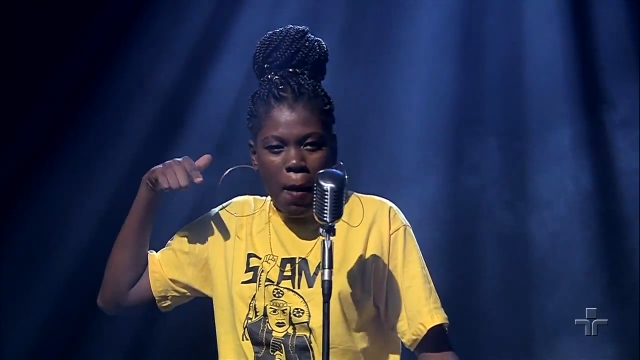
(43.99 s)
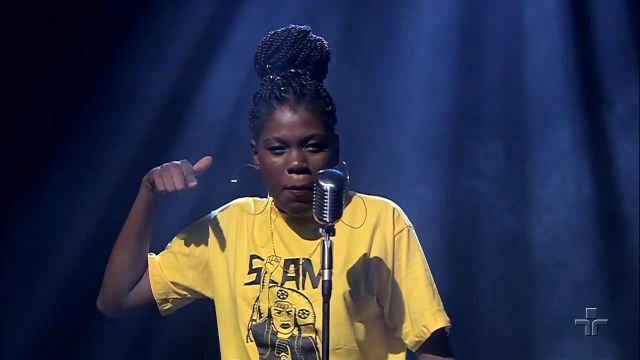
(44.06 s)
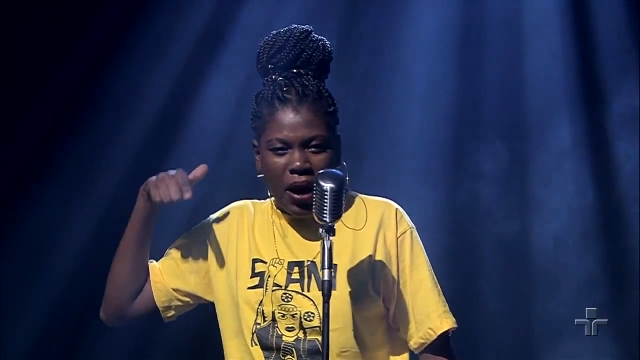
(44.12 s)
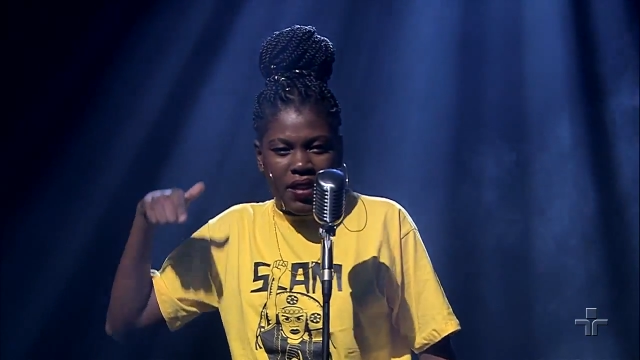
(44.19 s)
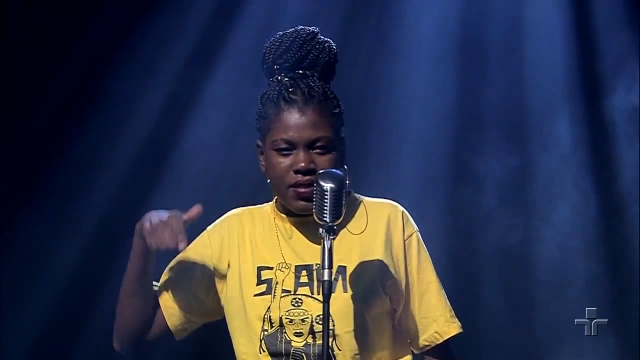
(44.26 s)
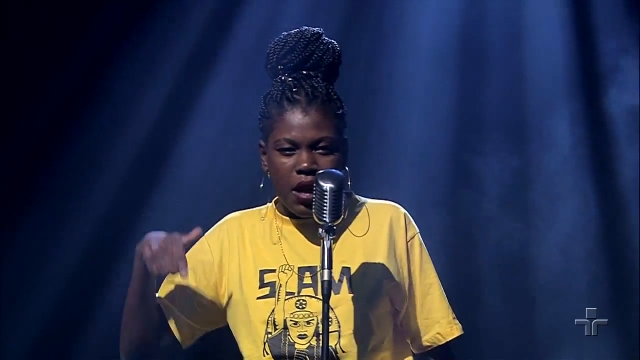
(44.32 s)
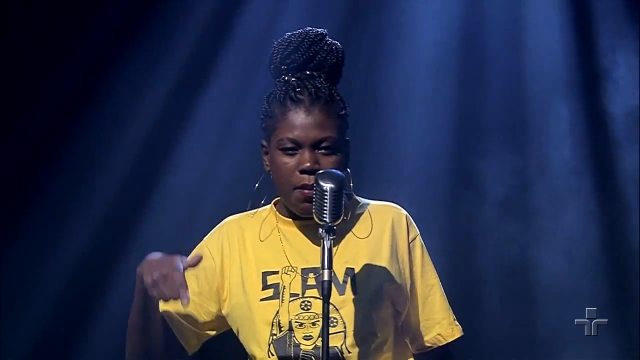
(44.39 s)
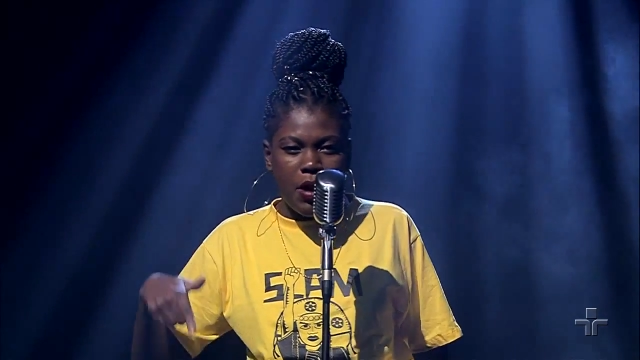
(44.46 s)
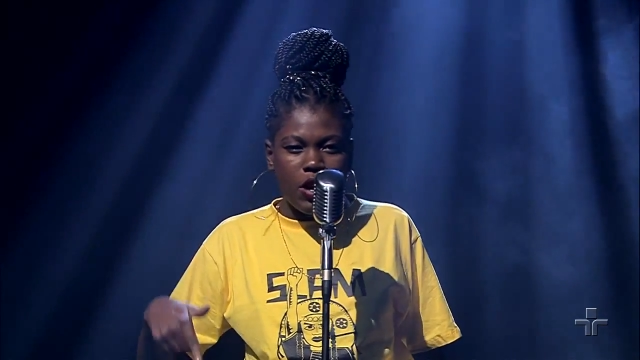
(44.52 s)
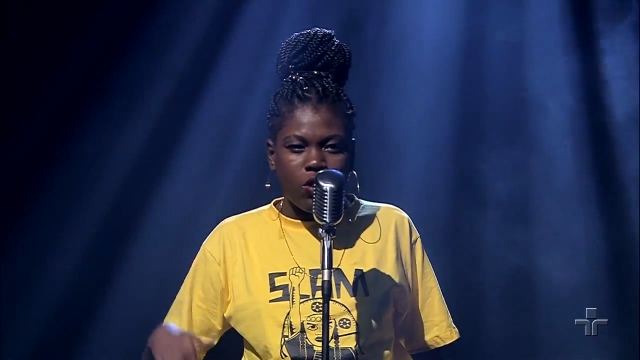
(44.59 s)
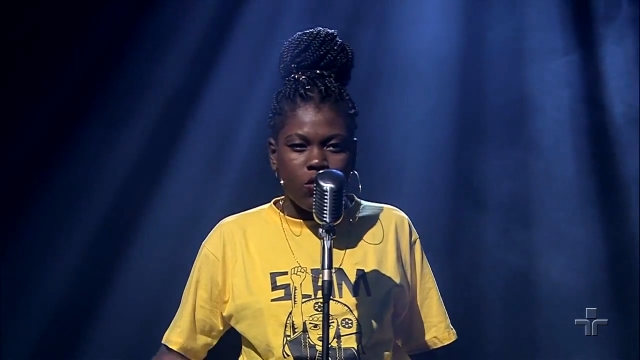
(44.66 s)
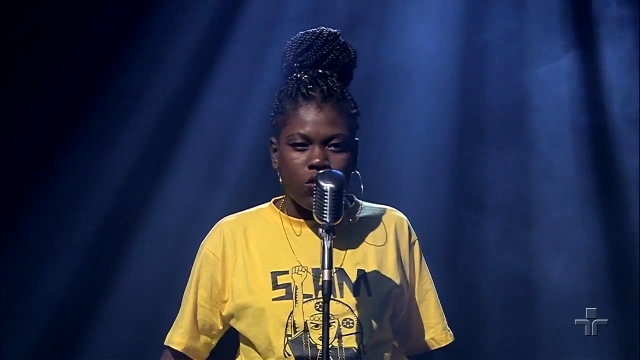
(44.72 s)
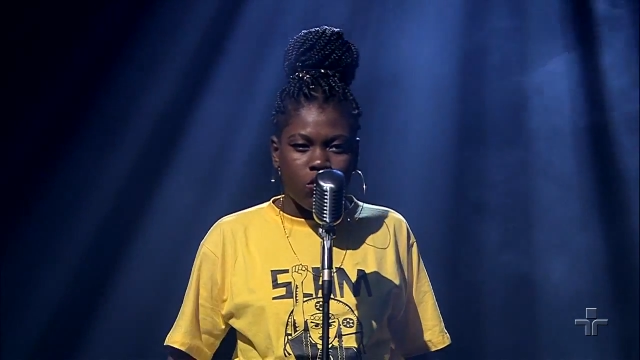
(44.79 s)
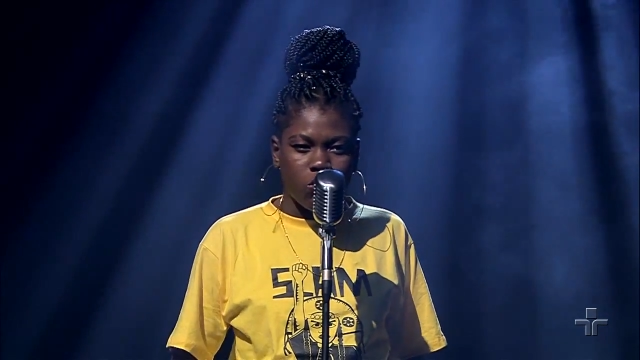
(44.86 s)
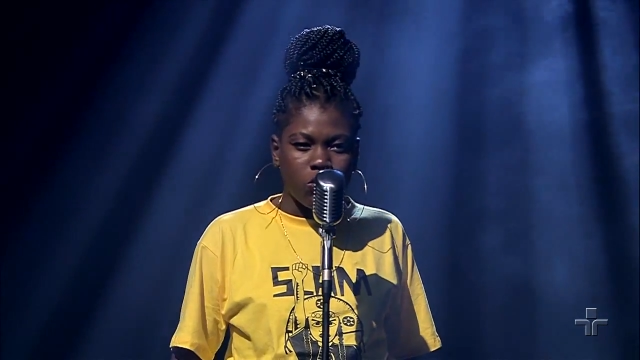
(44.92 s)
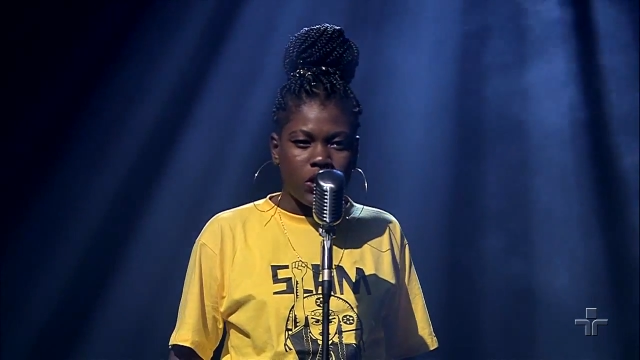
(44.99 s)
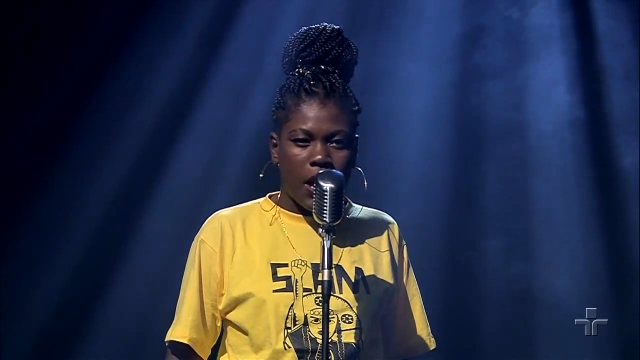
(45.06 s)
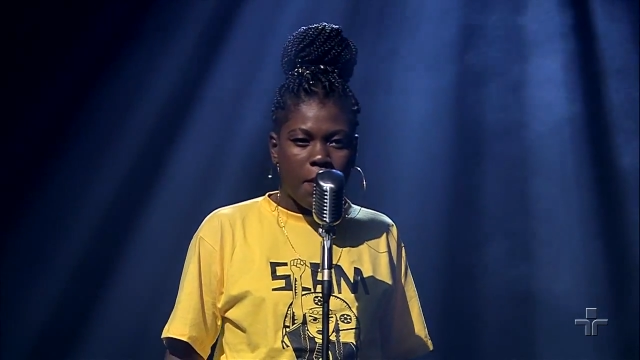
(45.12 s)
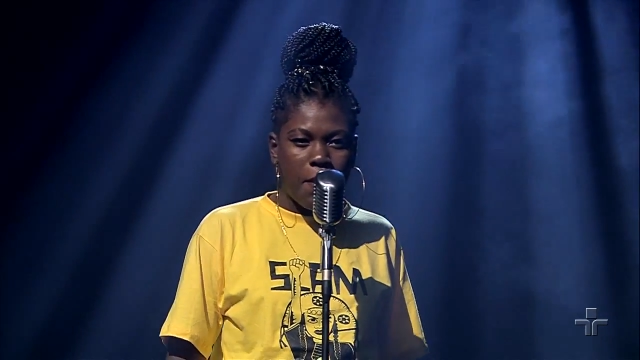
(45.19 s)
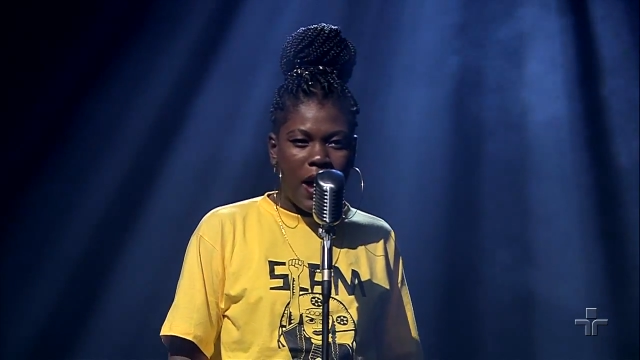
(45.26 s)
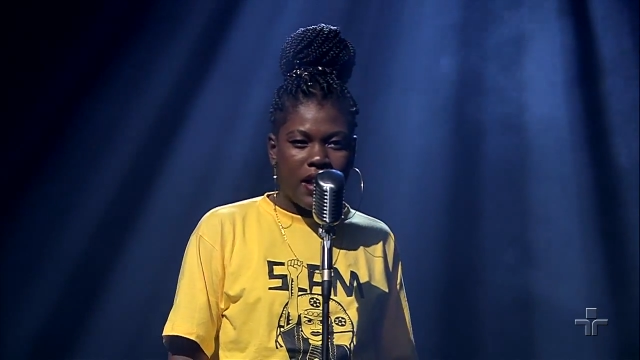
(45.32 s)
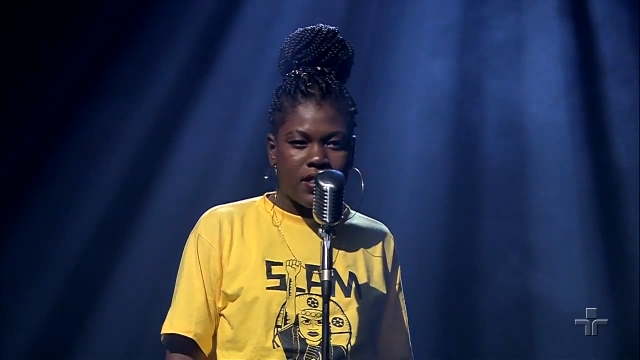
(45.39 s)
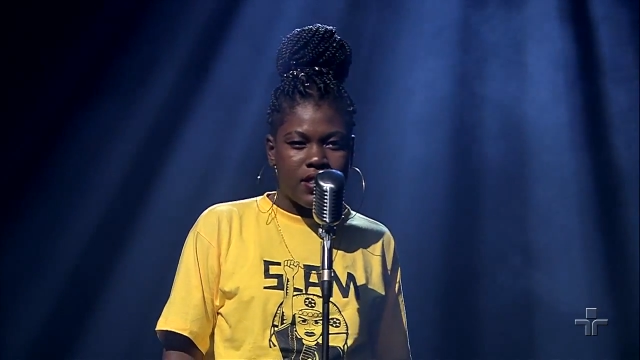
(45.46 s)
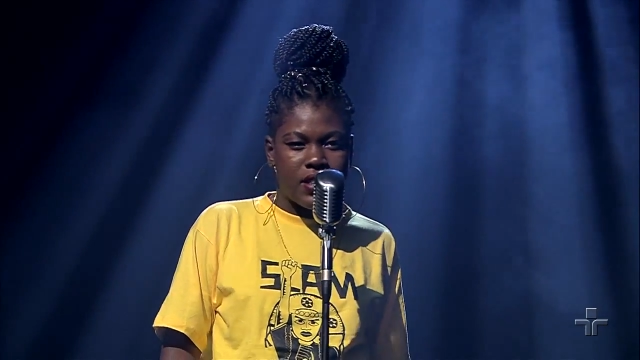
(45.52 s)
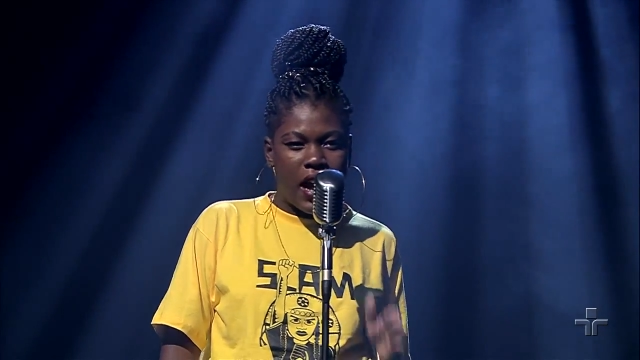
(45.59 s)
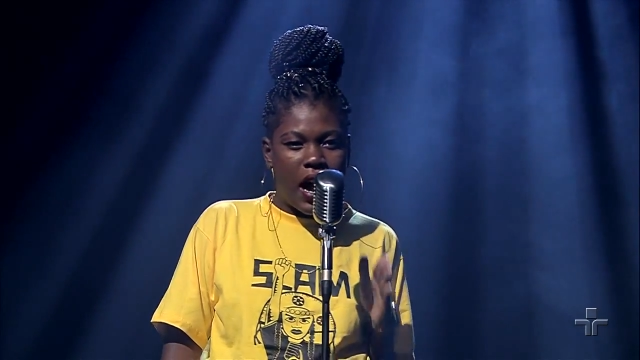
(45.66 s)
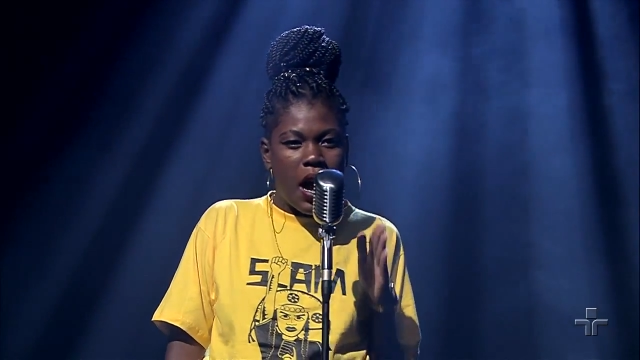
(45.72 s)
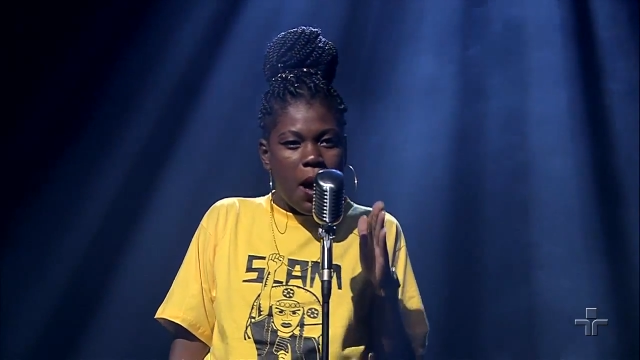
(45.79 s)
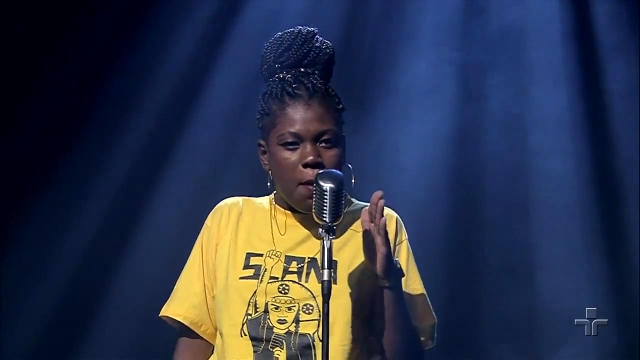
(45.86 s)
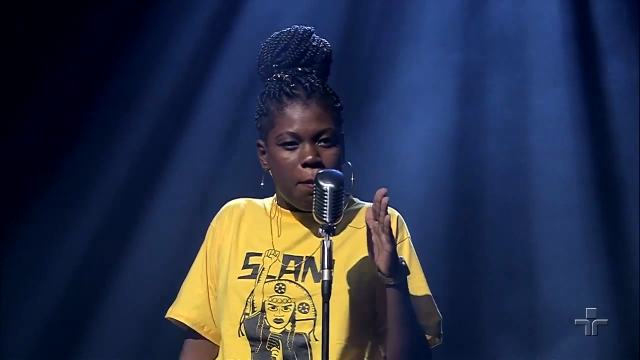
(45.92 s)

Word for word: para ser menos um na massa.